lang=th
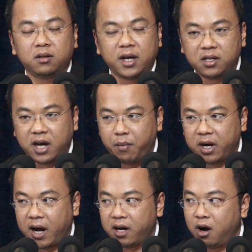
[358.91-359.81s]
ท่านสามารถ
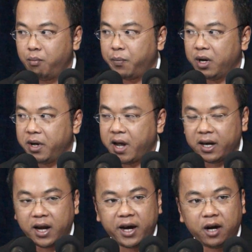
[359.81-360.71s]
กันเข้ามาเป็นพยาน
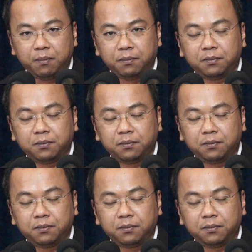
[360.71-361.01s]
ได้ครับ